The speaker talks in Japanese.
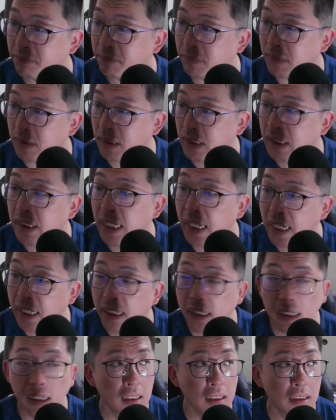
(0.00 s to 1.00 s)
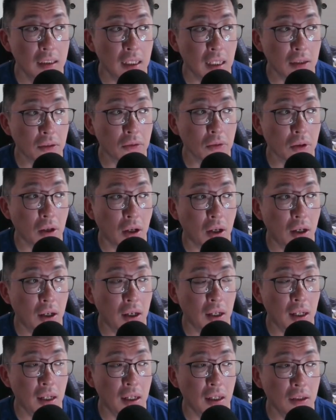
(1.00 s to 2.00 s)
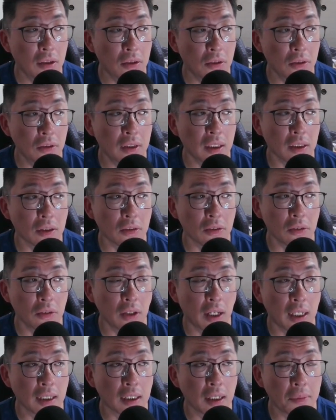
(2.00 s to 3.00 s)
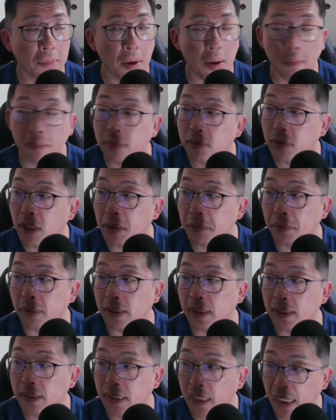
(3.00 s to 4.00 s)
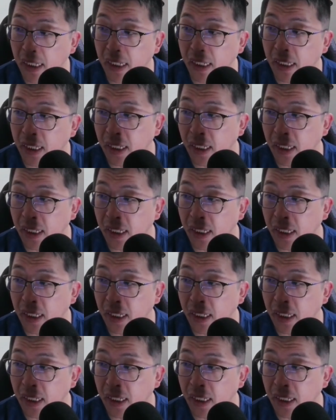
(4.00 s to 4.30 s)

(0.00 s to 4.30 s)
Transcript: にね、なんとか、えー、12月の頭ぐらいまでにね、